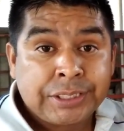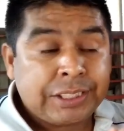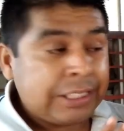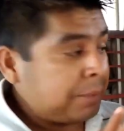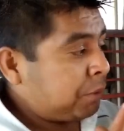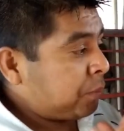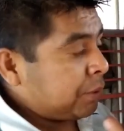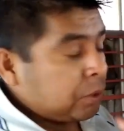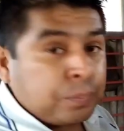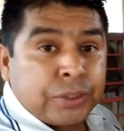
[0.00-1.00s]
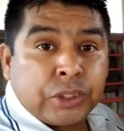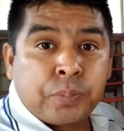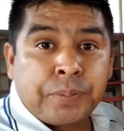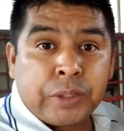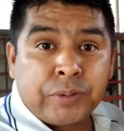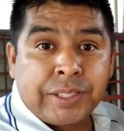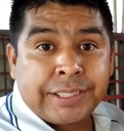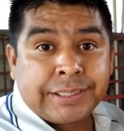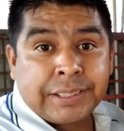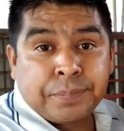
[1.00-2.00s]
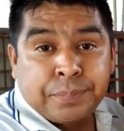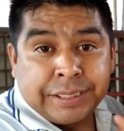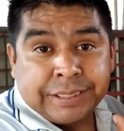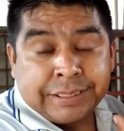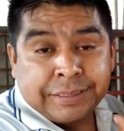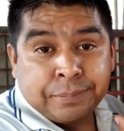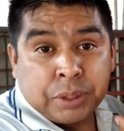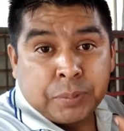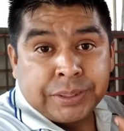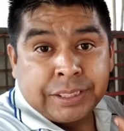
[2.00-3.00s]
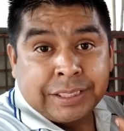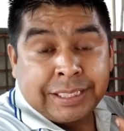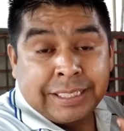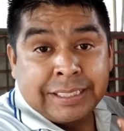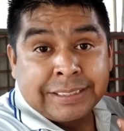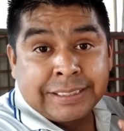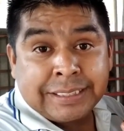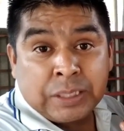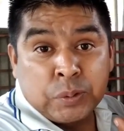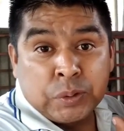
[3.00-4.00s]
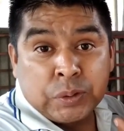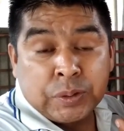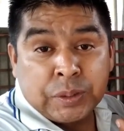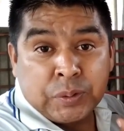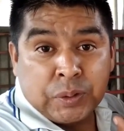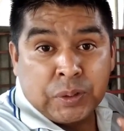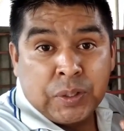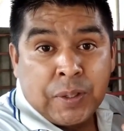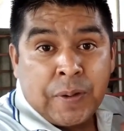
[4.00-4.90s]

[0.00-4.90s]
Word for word: Si tenemos presupuesto para una de estas, pues podemos adquirirla si es el gusto de uno.